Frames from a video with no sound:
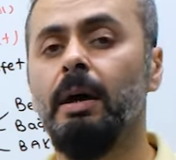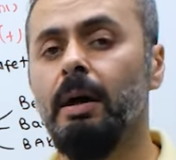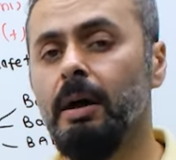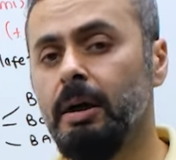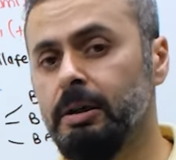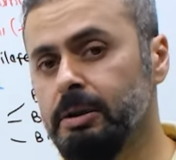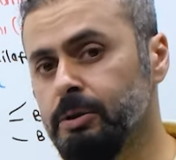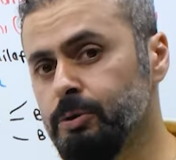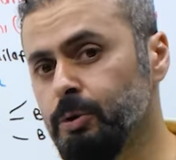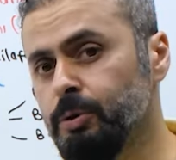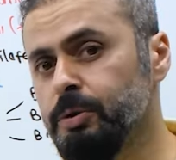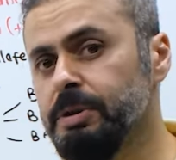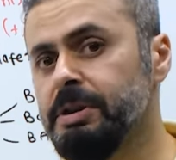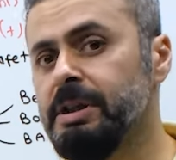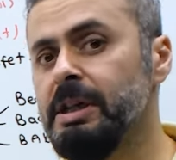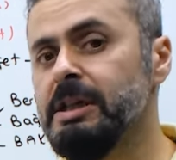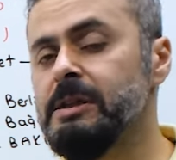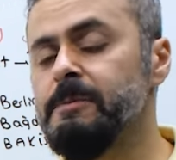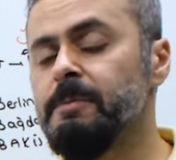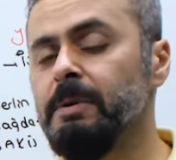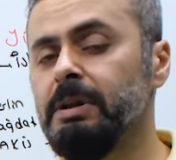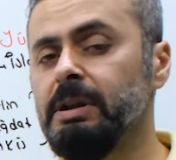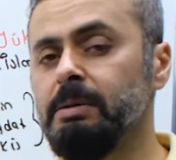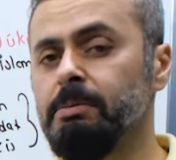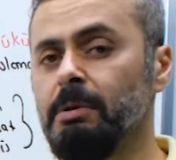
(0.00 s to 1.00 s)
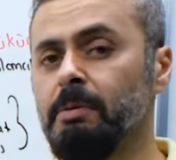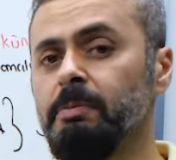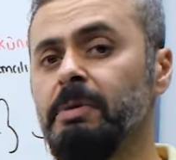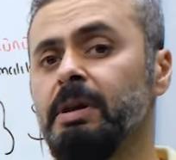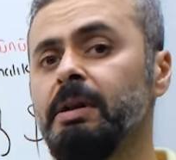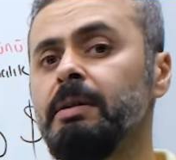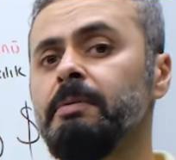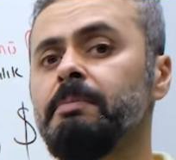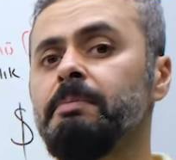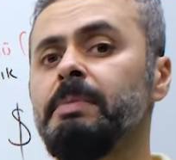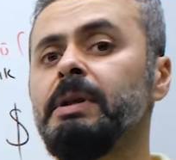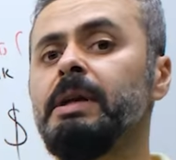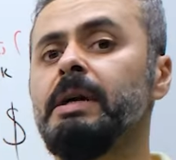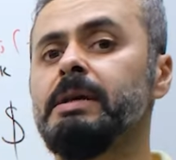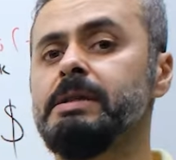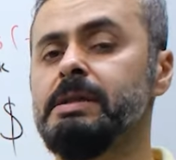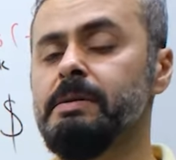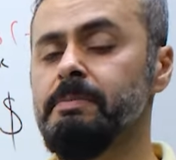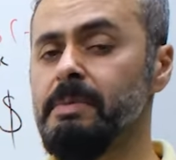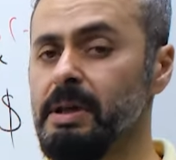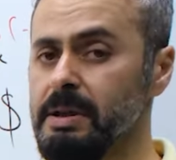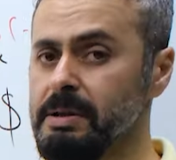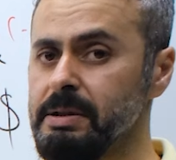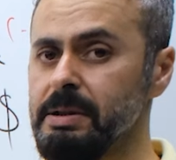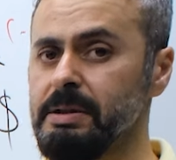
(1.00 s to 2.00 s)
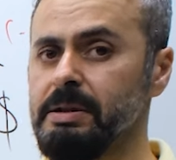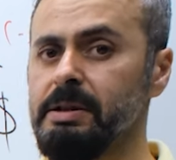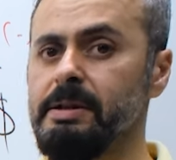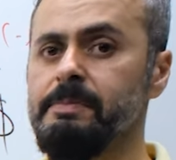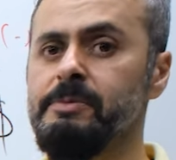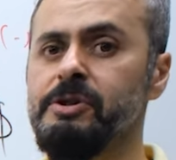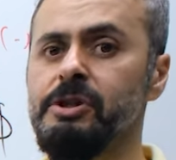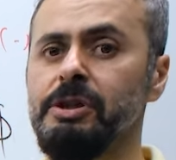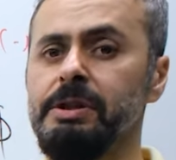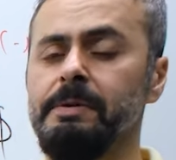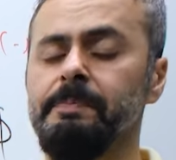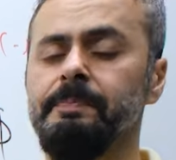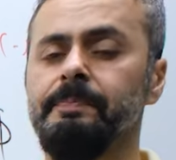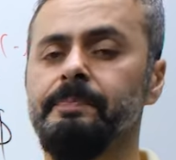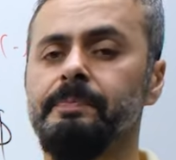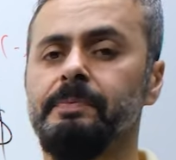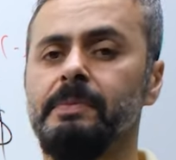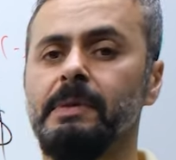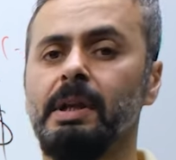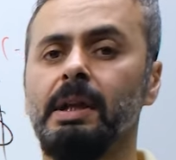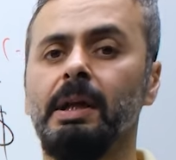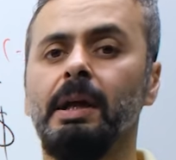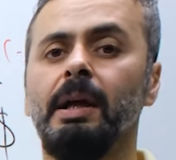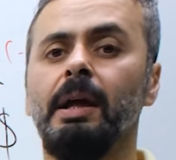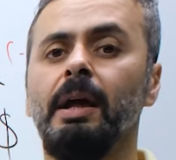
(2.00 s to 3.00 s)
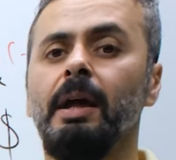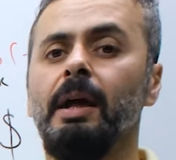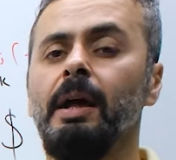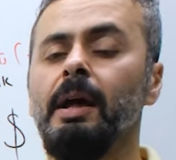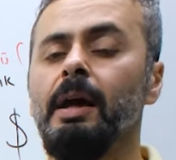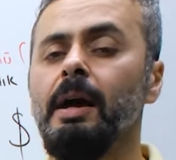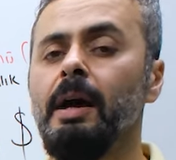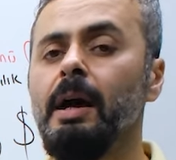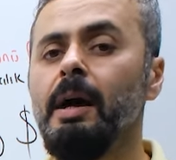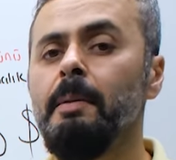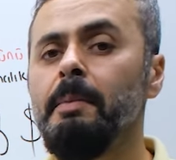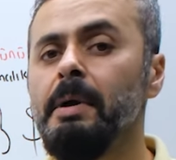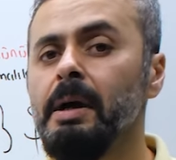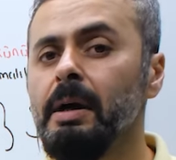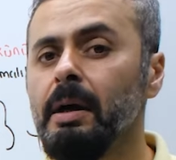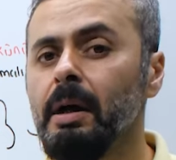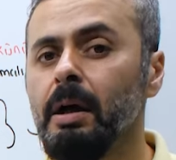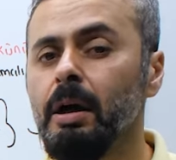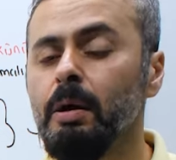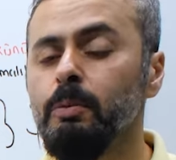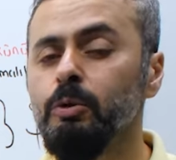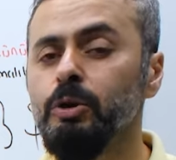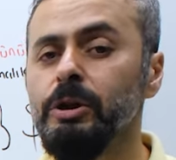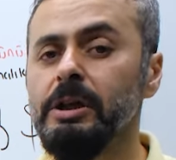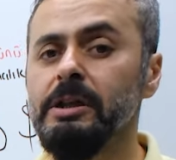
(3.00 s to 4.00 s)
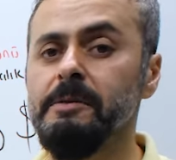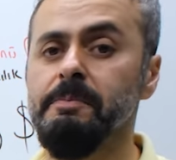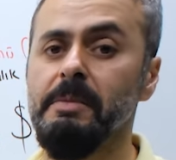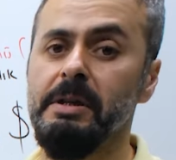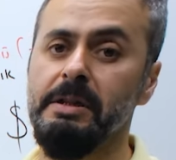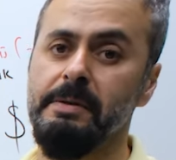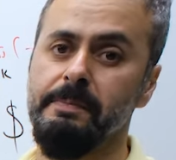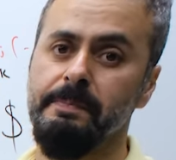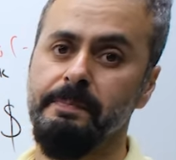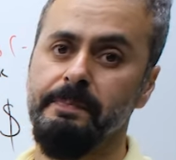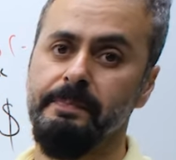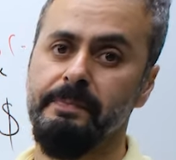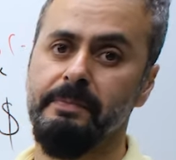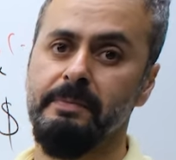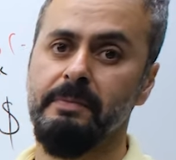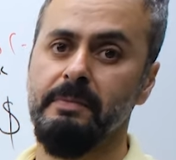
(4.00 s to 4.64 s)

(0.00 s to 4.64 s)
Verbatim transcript: Anadolu Kezbanıyım ama biraz da mantıklıyım canım. Hemen kabul etmedim.